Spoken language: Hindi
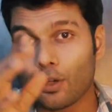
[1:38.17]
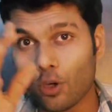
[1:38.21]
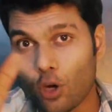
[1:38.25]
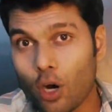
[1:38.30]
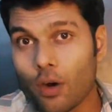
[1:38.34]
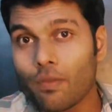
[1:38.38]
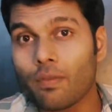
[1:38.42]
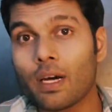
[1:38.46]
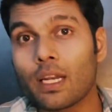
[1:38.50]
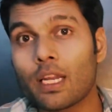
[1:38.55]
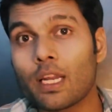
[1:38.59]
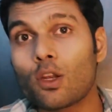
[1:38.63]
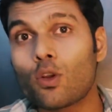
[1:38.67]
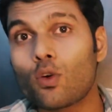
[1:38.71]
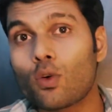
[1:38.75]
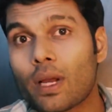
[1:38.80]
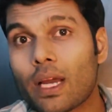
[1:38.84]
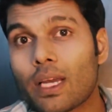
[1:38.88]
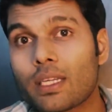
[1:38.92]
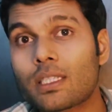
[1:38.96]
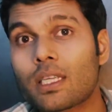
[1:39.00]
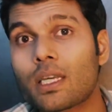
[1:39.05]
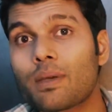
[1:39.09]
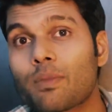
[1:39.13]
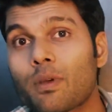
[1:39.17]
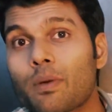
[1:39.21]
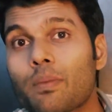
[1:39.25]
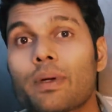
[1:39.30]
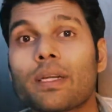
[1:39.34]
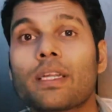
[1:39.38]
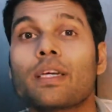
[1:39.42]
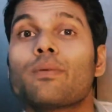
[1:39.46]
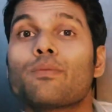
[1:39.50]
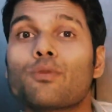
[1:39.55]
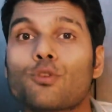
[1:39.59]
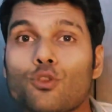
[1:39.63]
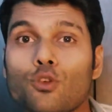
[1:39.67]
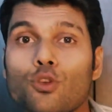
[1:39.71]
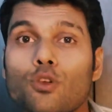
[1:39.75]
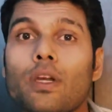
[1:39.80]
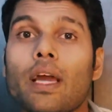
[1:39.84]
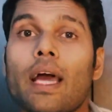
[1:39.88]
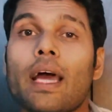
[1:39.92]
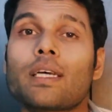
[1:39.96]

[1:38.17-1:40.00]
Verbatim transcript: गांव वाले लोग ऐसे भी बड़े बुजुर्ग